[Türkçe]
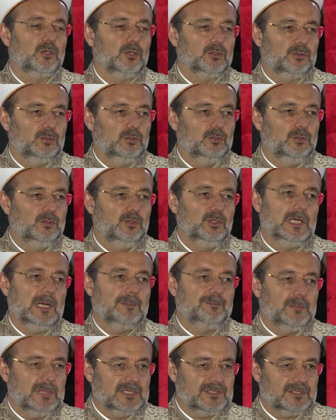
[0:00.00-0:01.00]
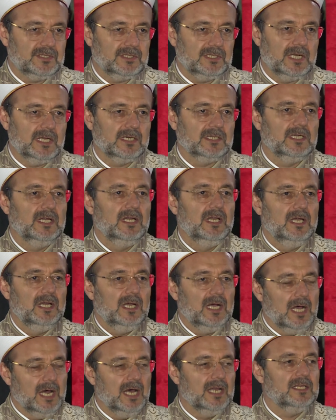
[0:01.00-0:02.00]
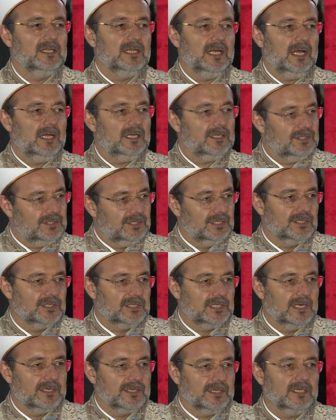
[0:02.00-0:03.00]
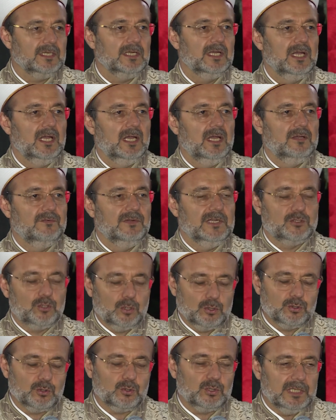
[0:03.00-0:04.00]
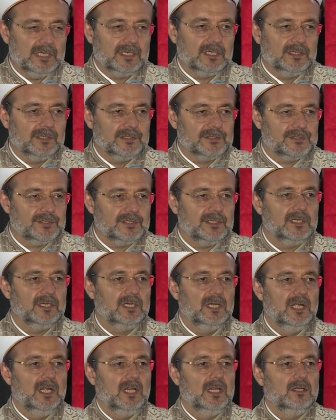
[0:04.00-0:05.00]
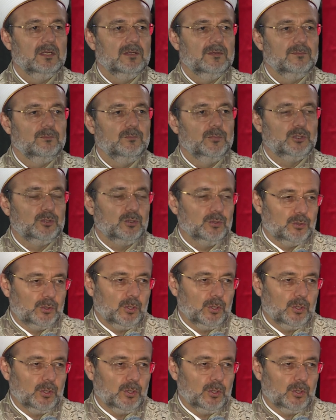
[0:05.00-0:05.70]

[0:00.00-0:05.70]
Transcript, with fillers: kötülüğü yapmasınlar. Allah sizleri ve çocuklarınızı bütün